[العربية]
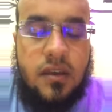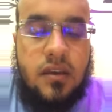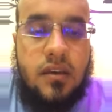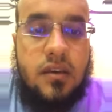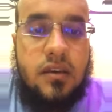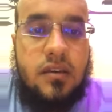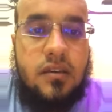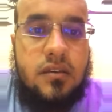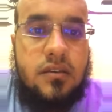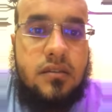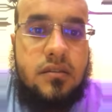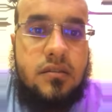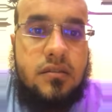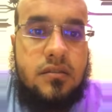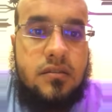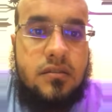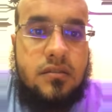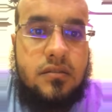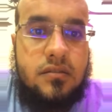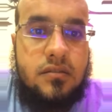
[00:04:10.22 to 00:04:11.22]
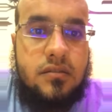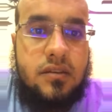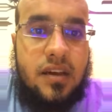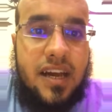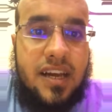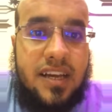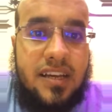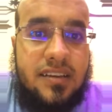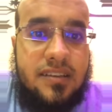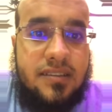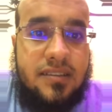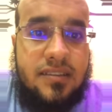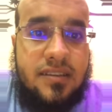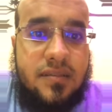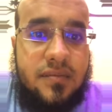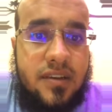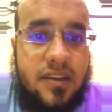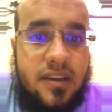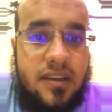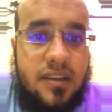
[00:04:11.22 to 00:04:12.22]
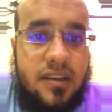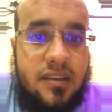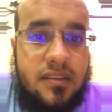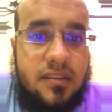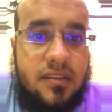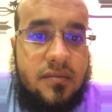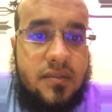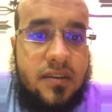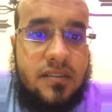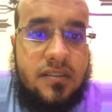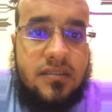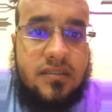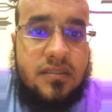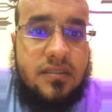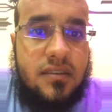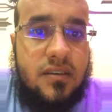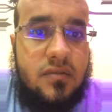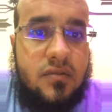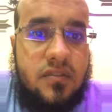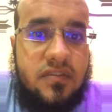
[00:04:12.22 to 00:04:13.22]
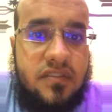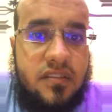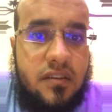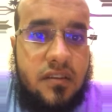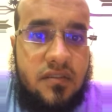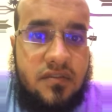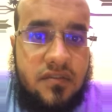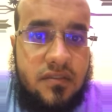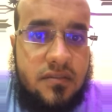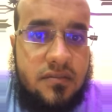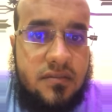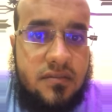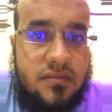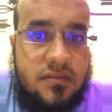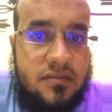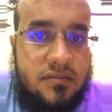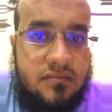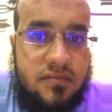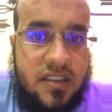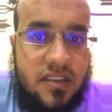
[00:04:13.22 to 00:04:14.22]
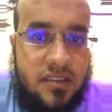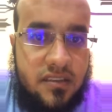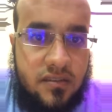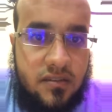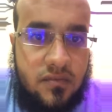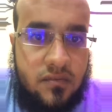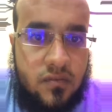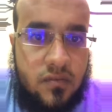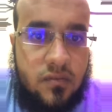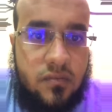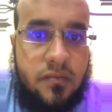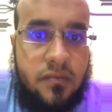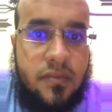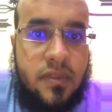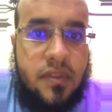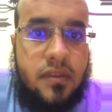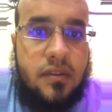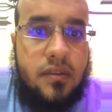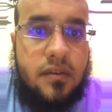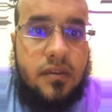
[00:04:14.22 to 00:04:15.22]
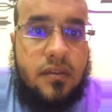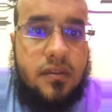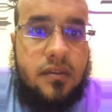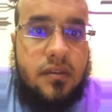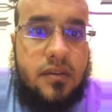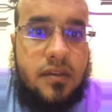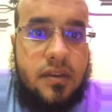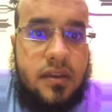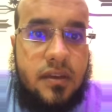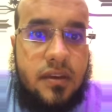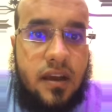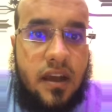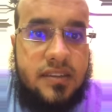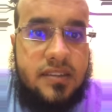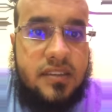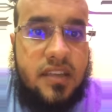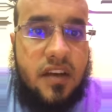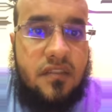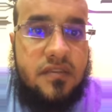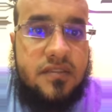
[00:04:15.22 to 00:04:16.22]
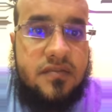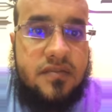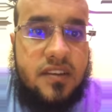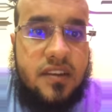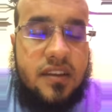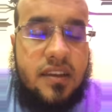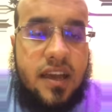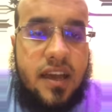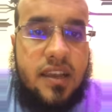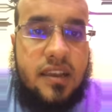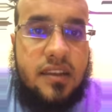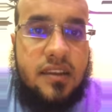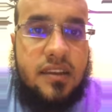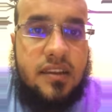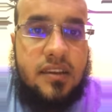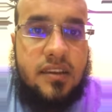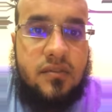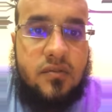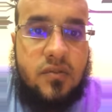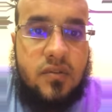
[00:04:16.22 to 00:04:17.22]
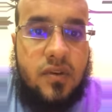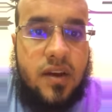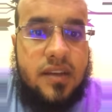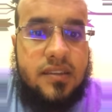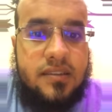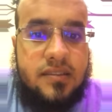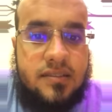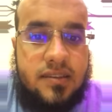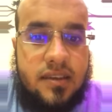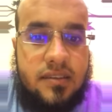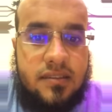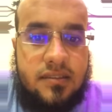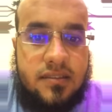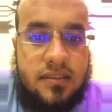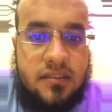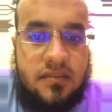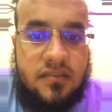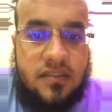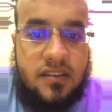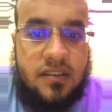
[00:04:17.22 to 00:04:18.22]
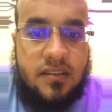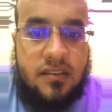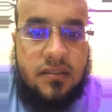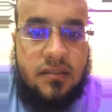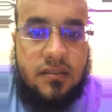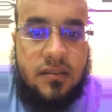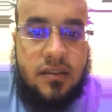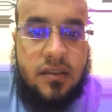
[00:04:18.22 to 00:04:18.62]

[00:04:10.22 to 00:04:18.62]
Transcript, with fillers: إيه حاجات كتيرة منعينها طبعا التطاول في الألفاظ منعينه إيه عايزين نحافظ فعلا على اللي كل واحد يساعد التاني فعلا